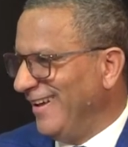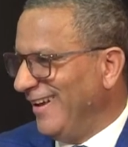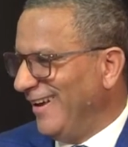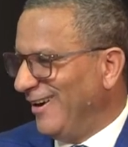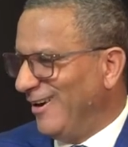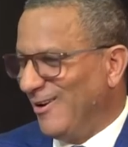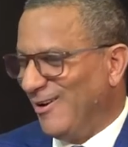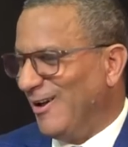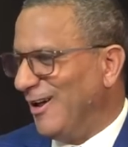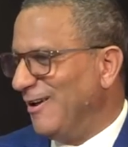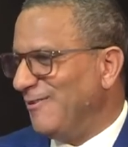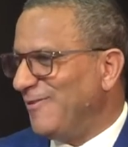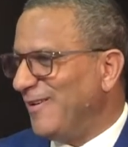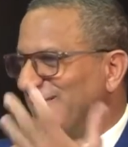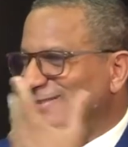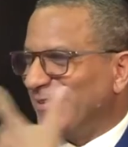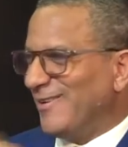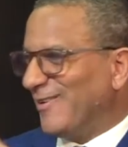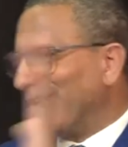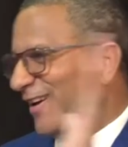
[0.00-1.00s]
Los jefes
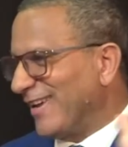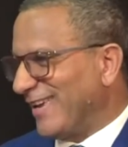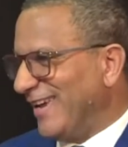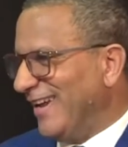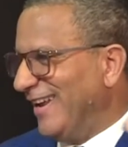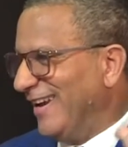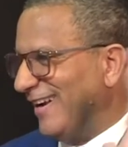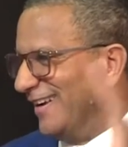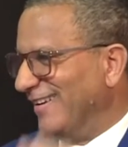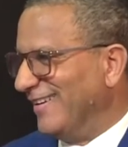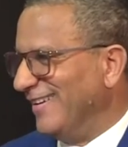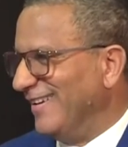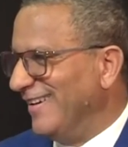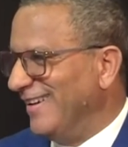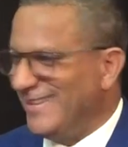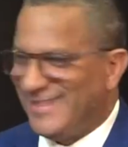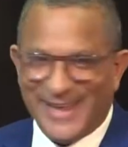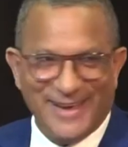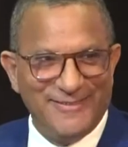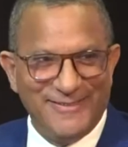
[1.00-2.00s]
hacen lo que quieran. Así
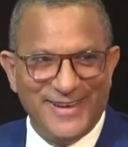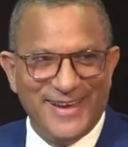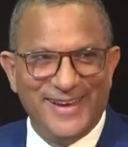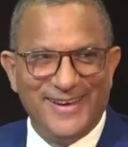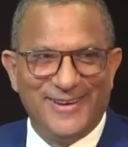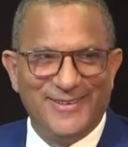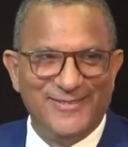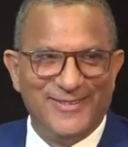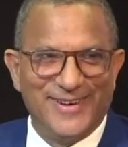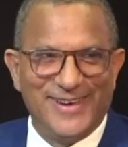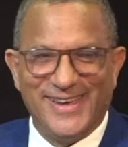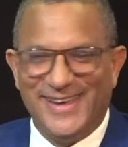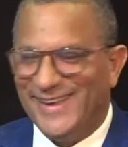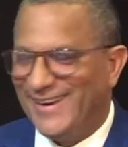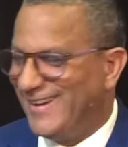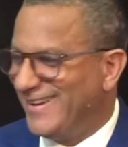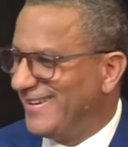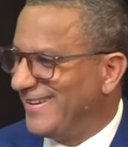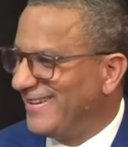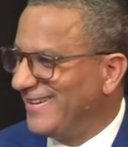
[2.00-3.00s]
es. Está bien. Como
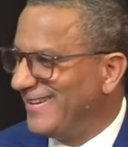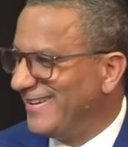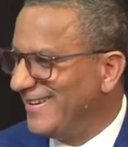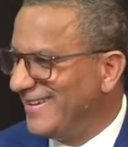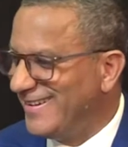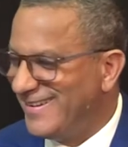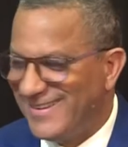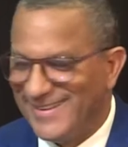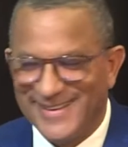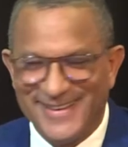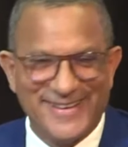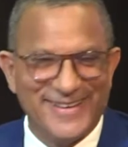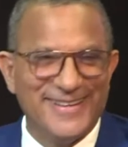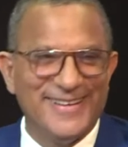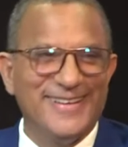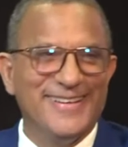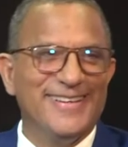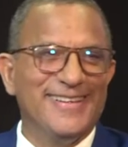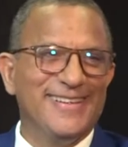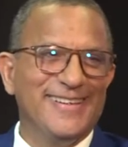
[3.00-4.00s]
Sí, sí.
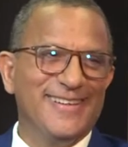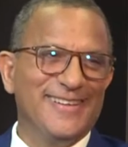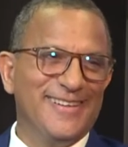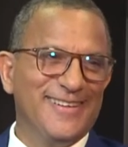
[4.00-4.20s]
Eh,